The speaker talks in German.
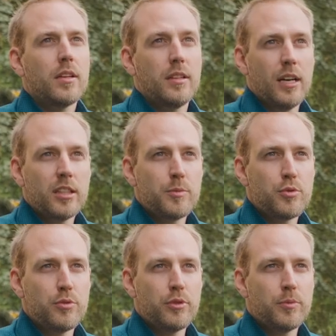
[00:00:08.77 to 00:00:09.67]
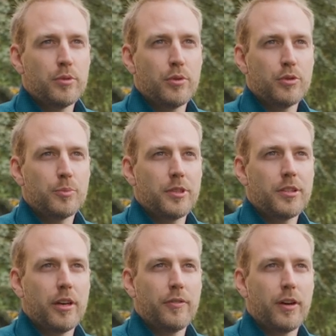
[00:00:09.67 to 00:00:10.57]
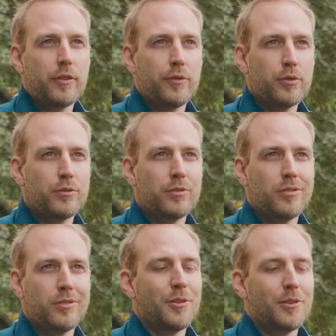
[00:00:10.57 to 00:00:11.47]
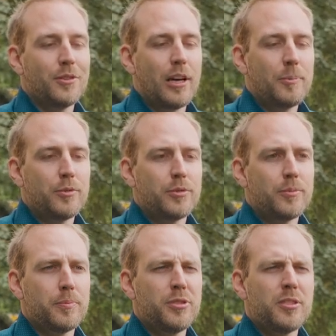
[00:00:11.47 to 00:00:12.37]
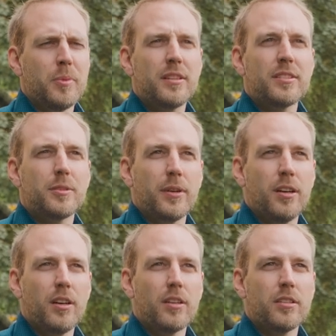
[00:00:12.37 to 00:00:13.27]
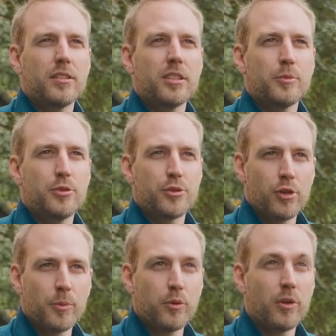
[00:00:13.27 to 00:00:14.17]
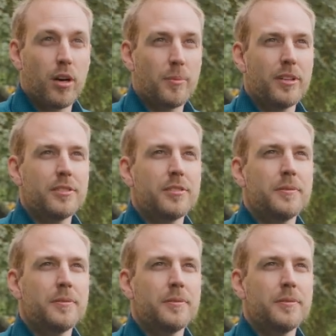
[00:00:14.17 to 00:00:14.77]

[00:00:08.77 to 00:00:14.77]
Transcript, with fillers: Nach dem Studium zog es mich nach Frankfurt und habe dort ein bisschen mehr als zwei Jahre in einem Ingenieurbüro gearbeitet.